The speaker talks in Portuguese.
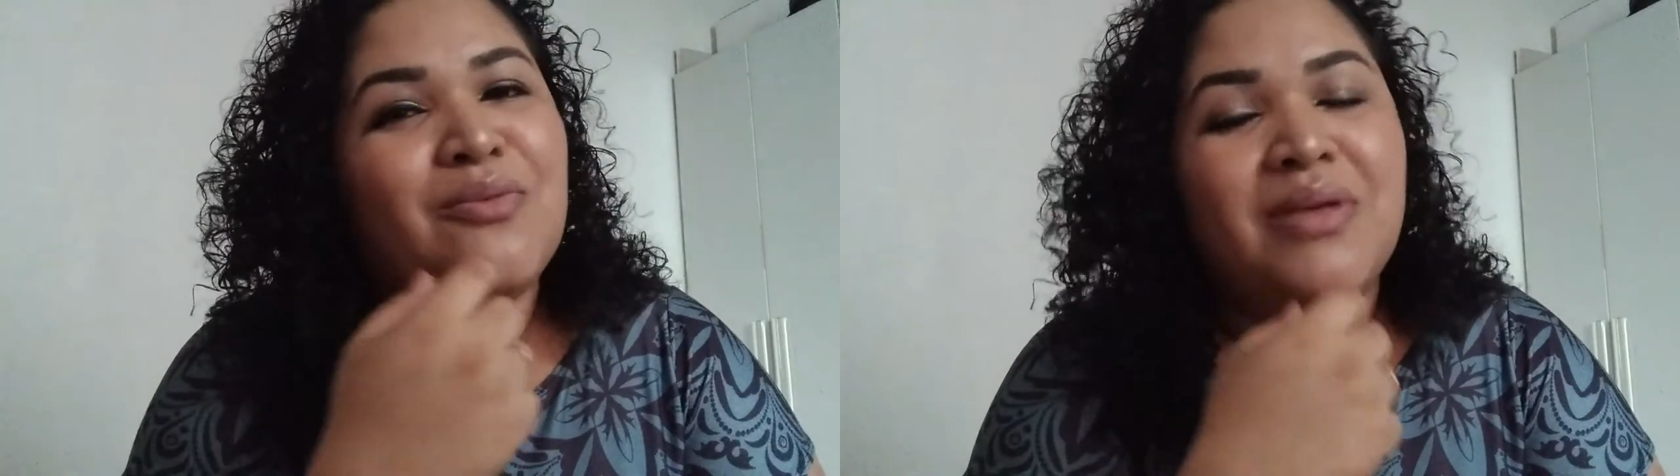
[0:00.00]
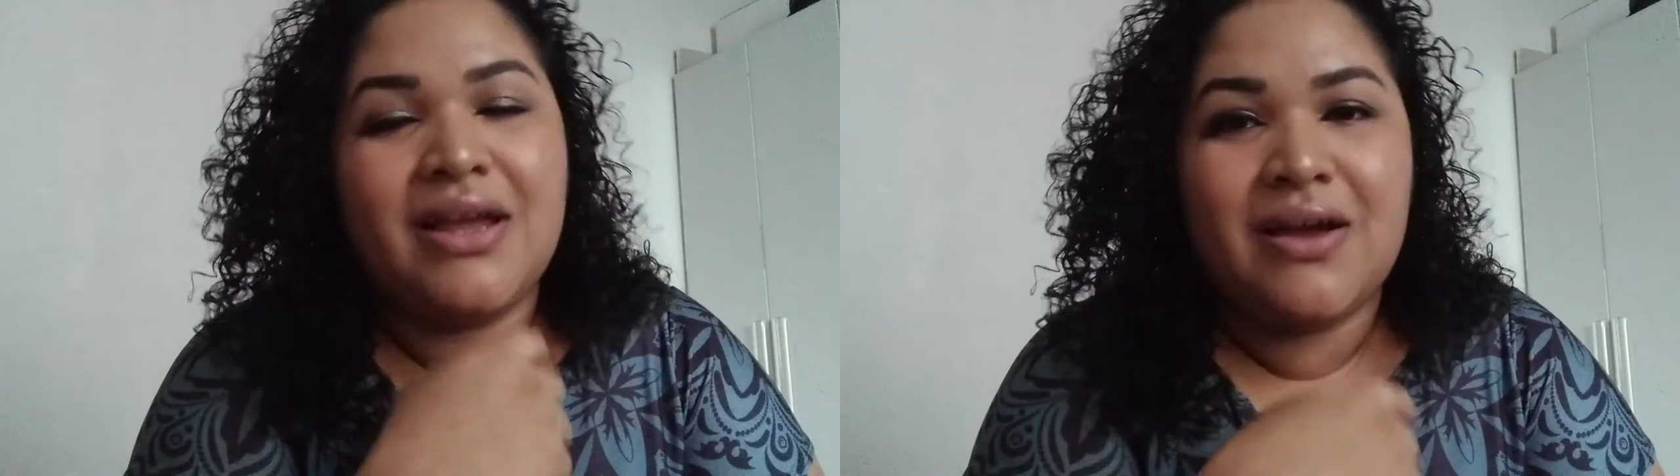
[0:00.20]

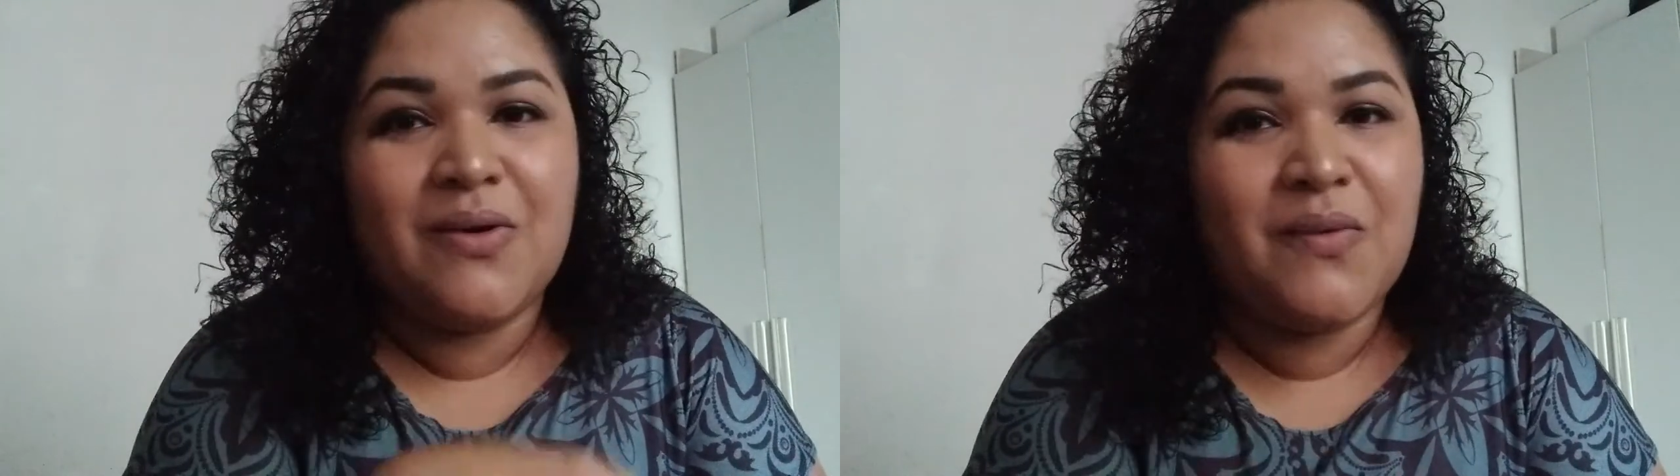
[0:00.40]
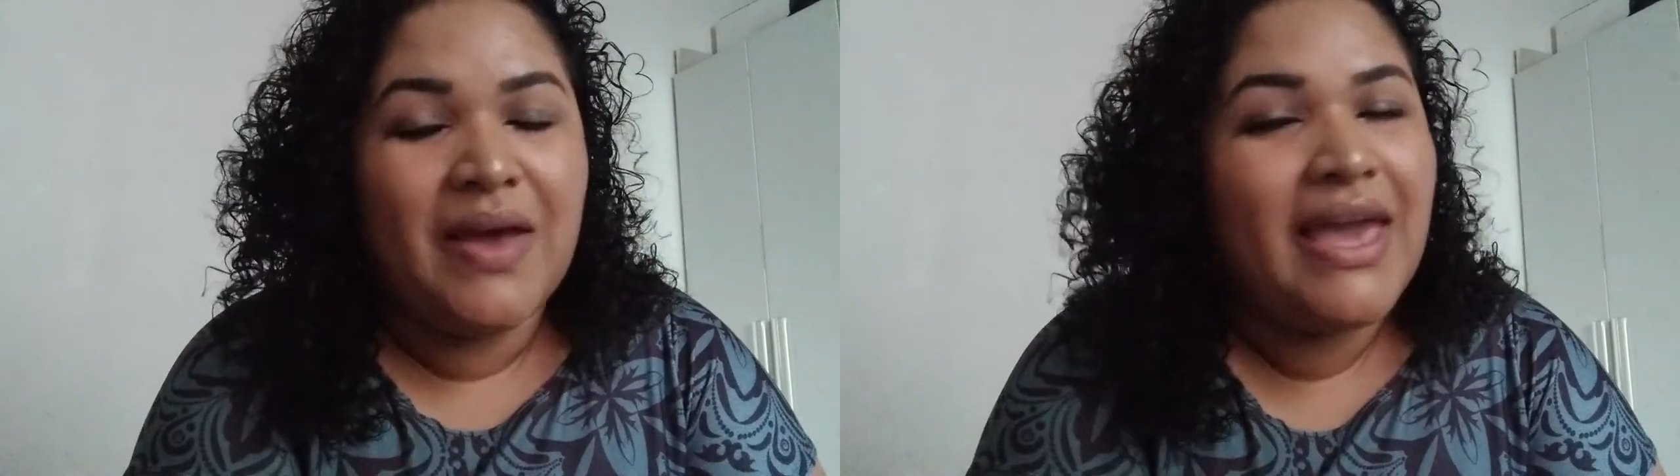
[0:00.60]
brinca
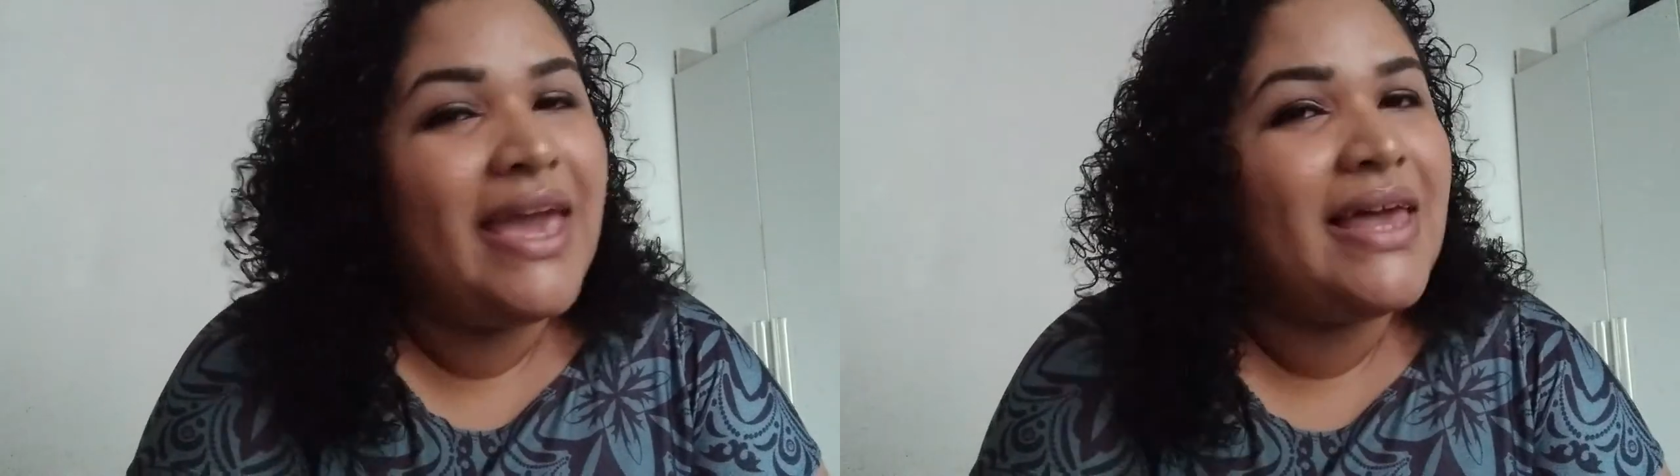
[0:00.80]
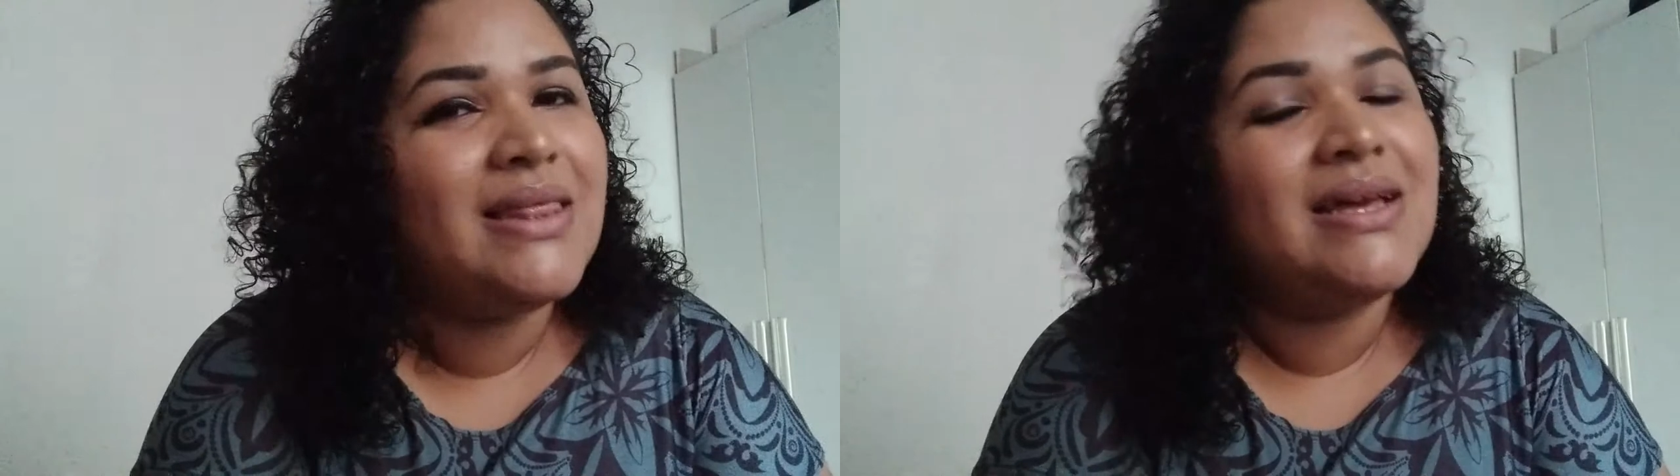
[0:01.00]
com
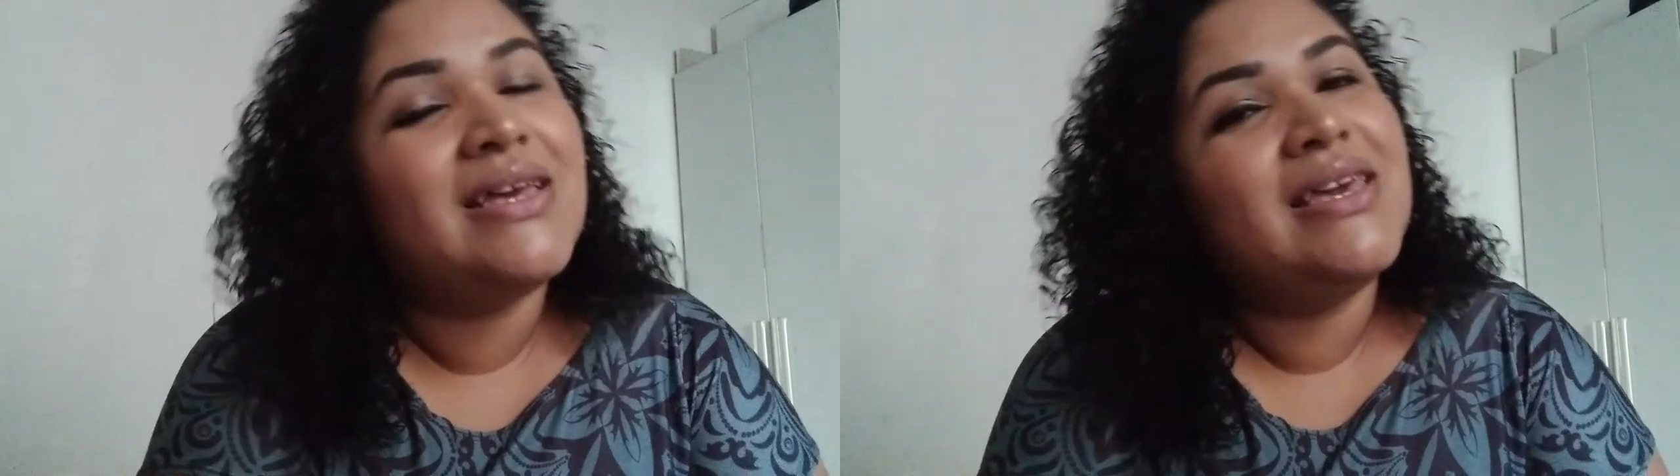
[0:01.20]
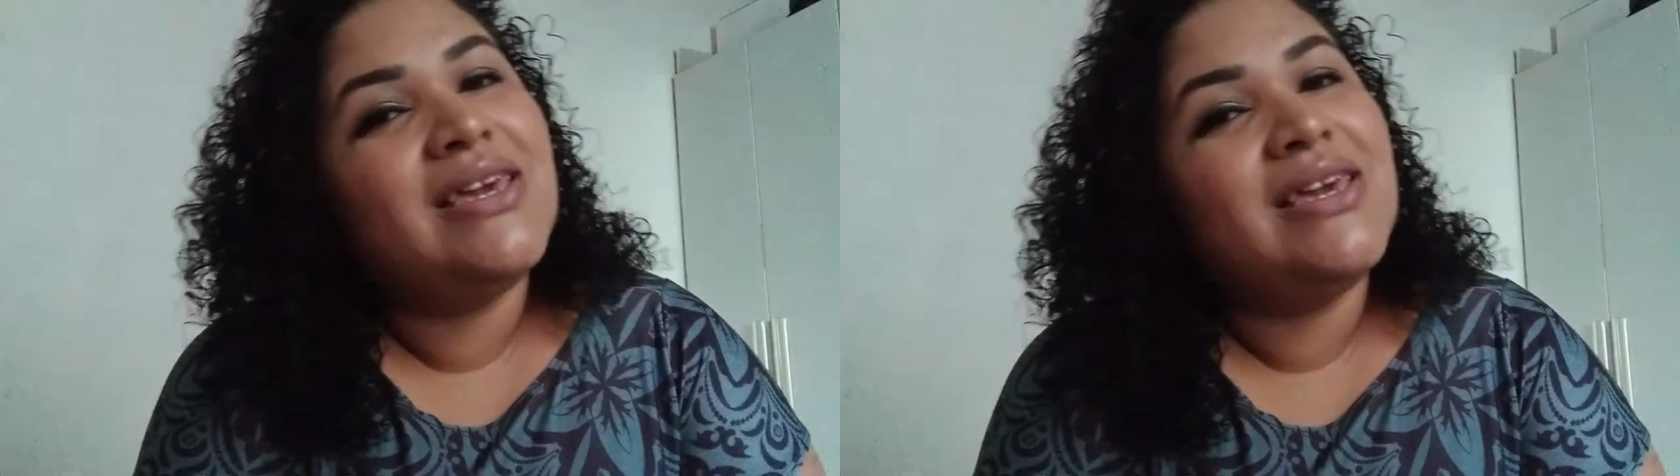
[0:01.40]
ela.